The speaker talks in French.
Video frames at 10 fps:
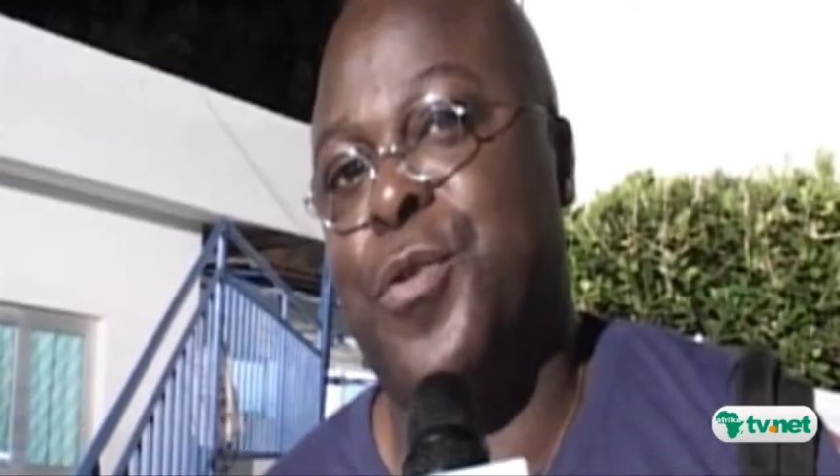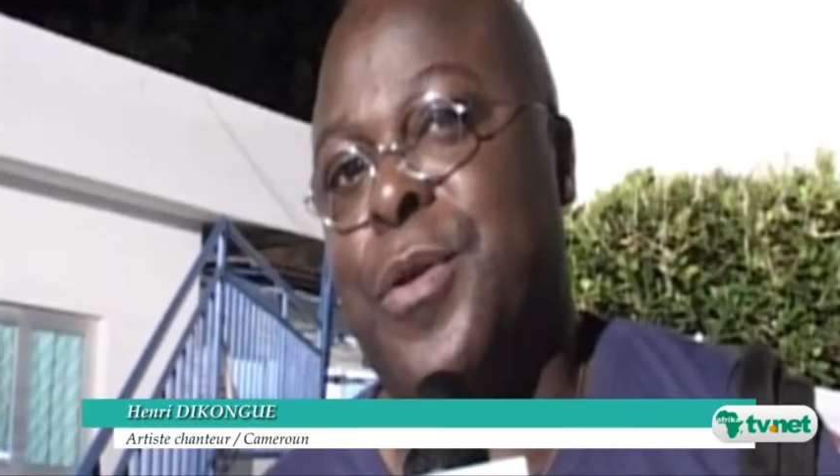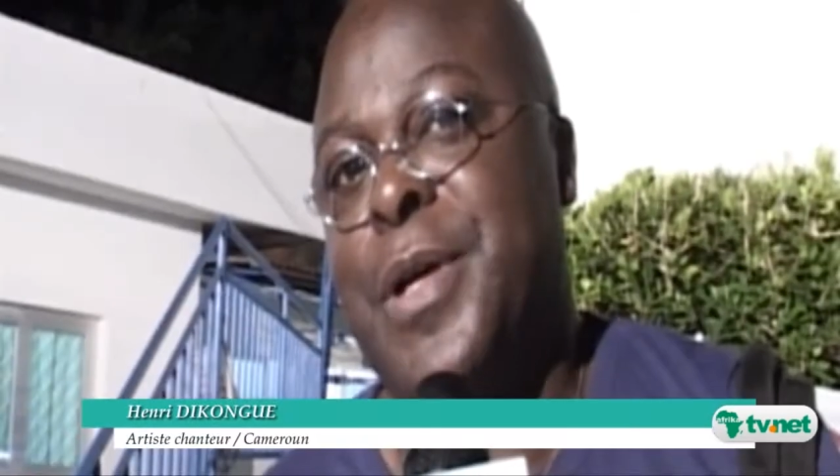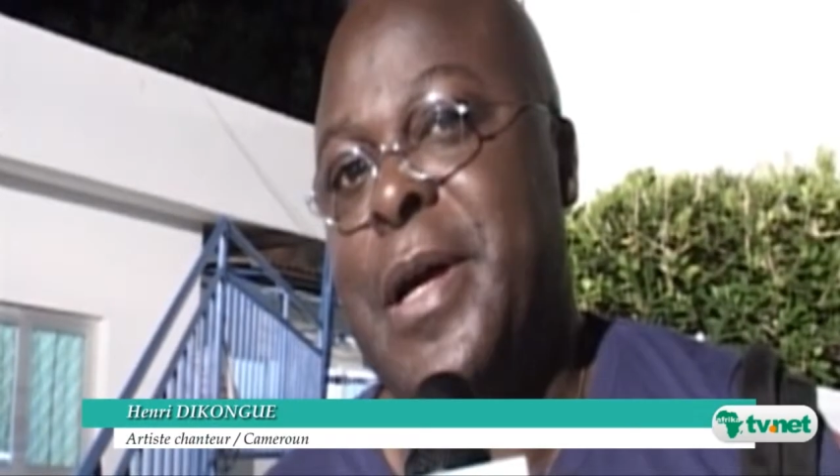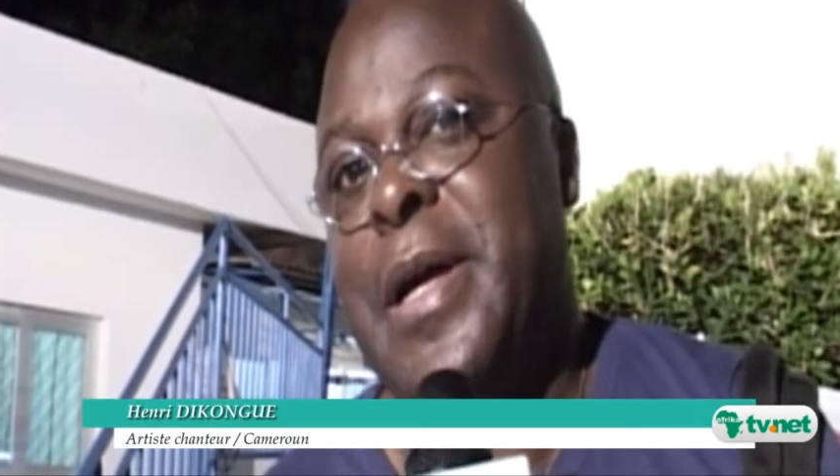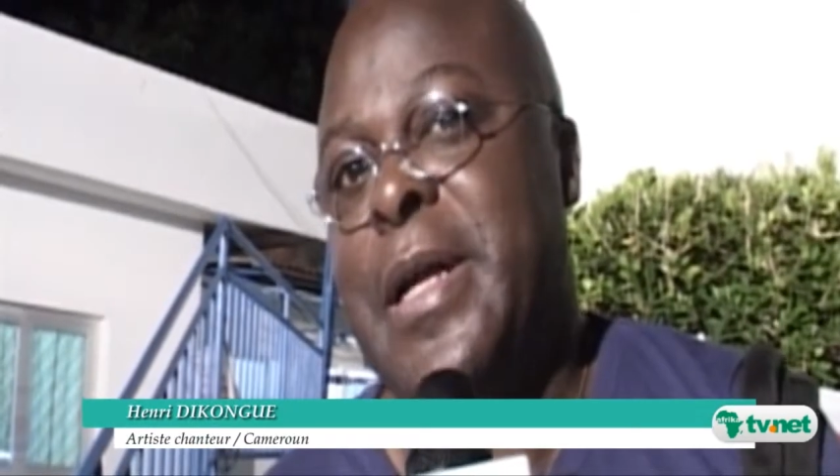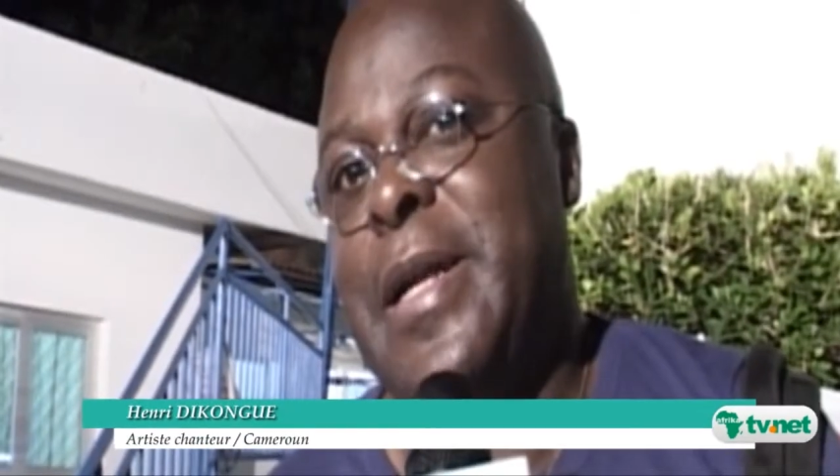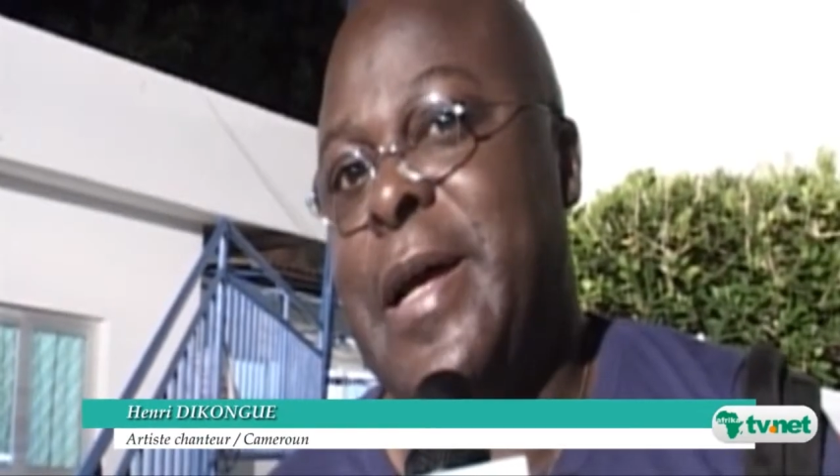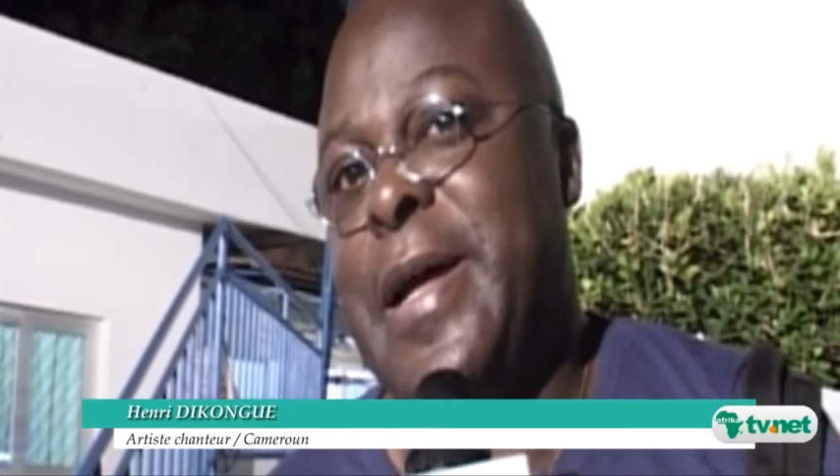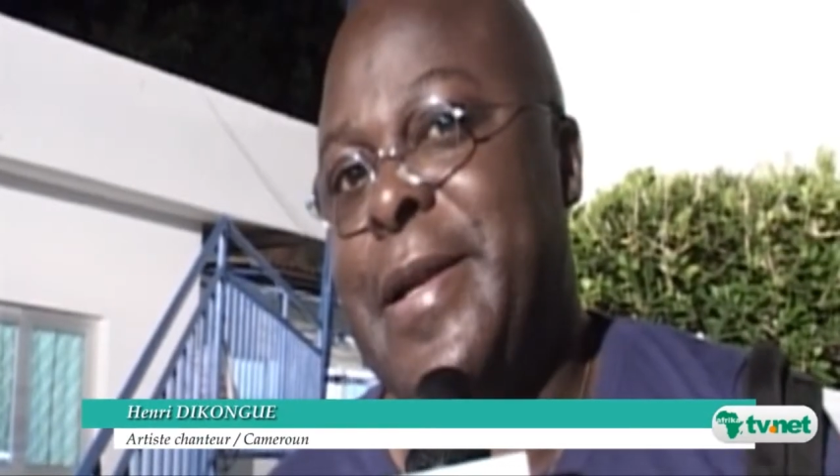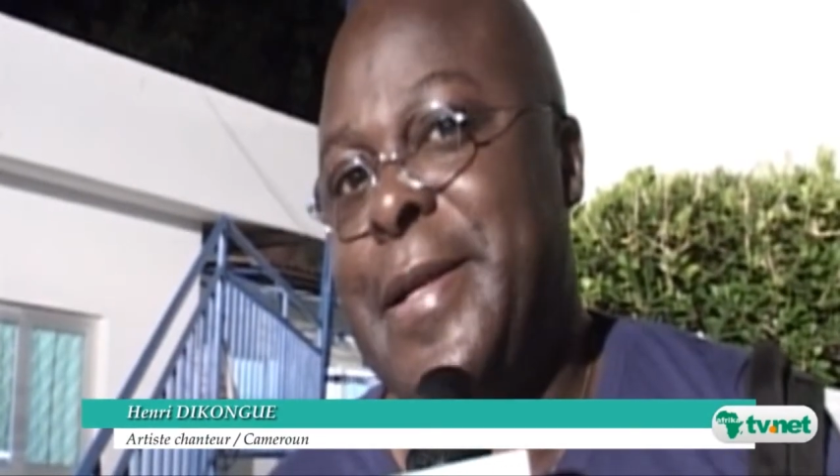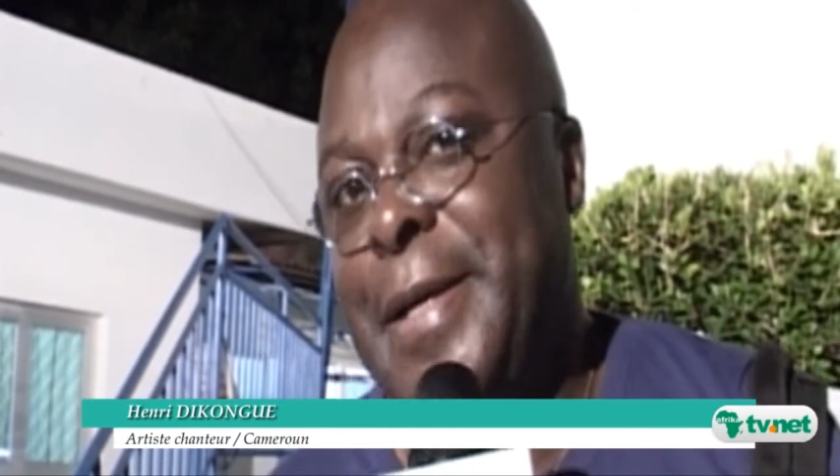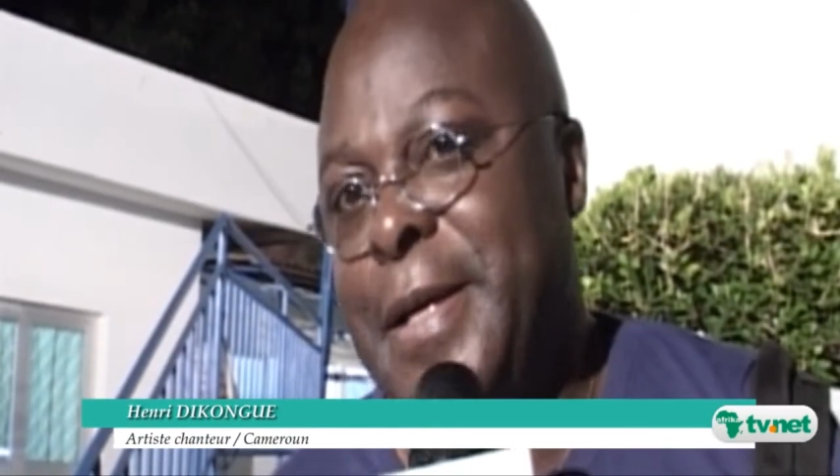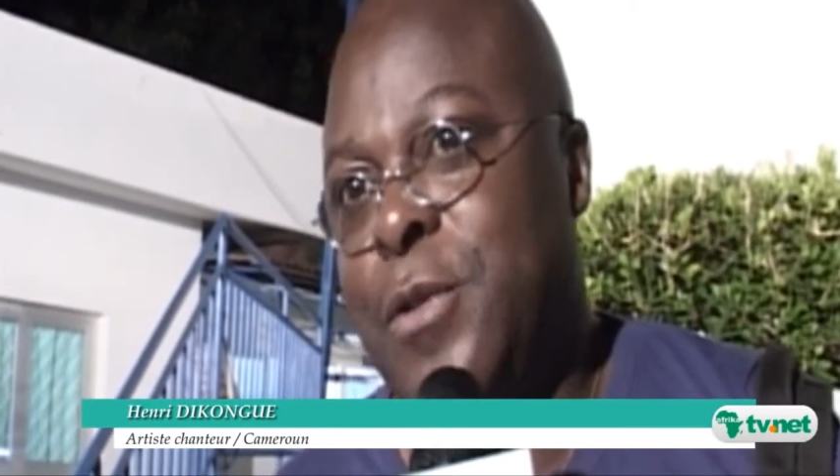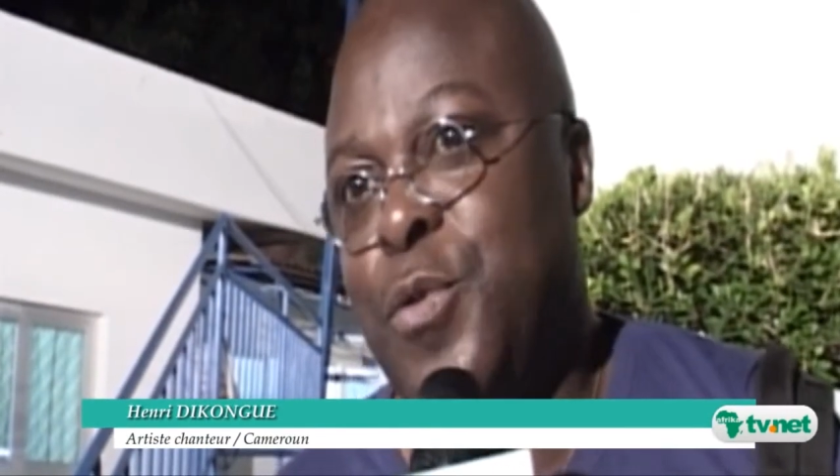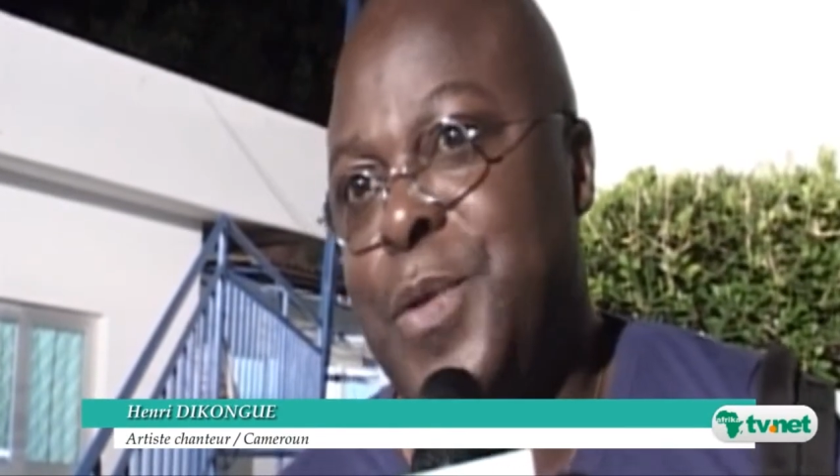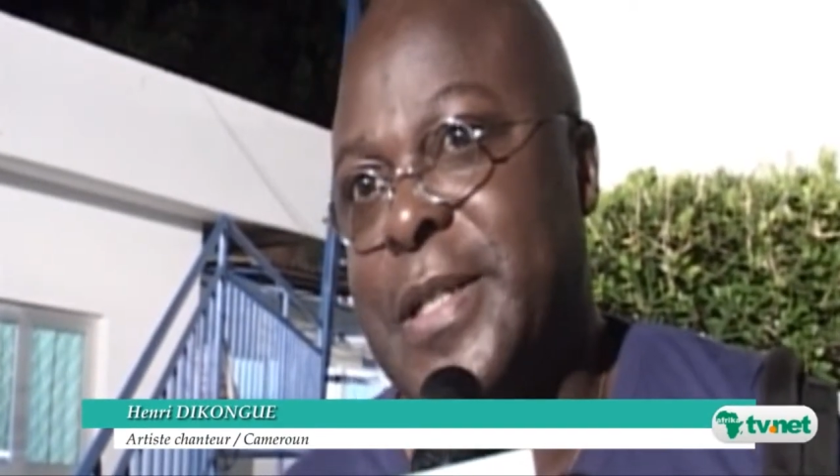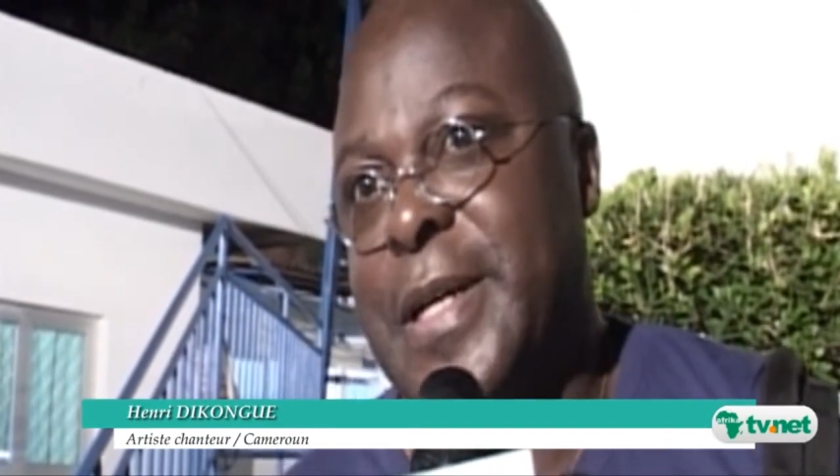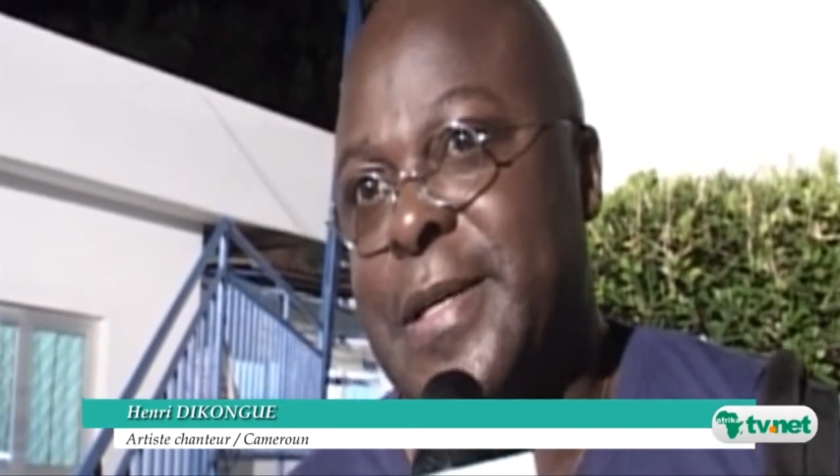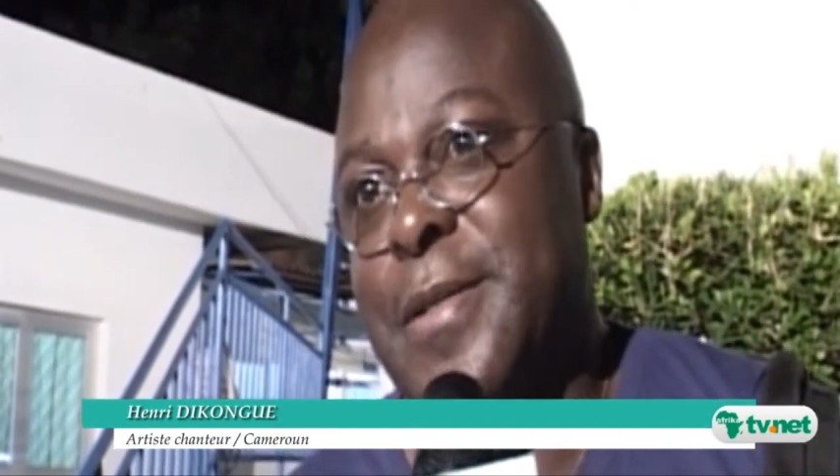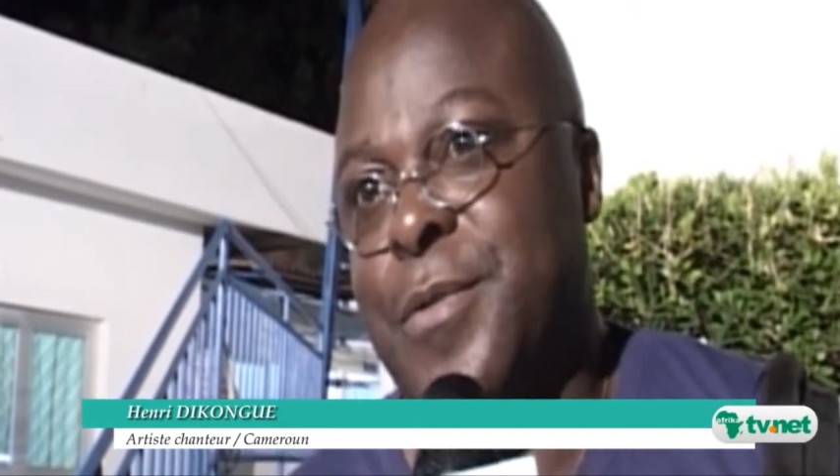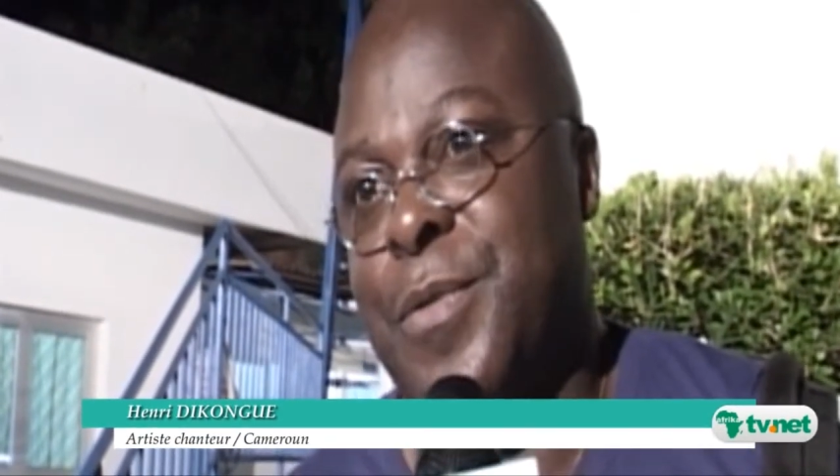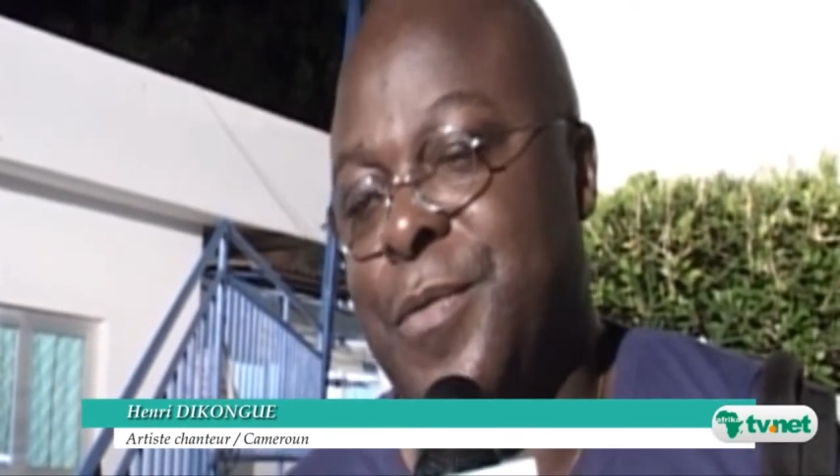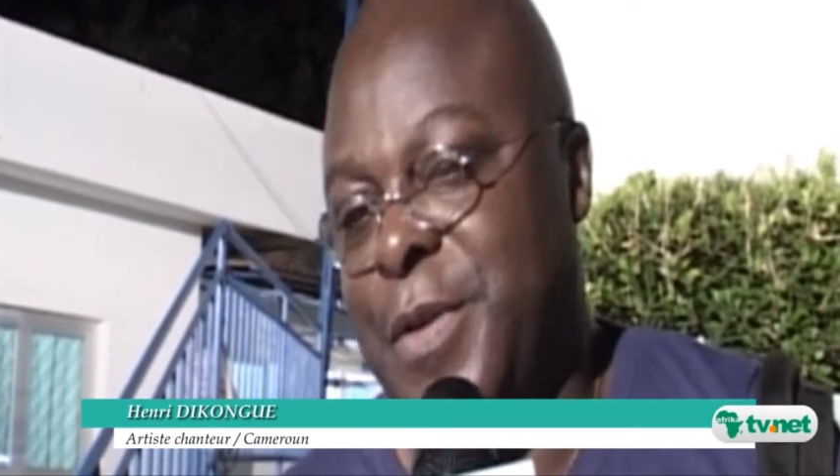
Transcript: que l'année 2013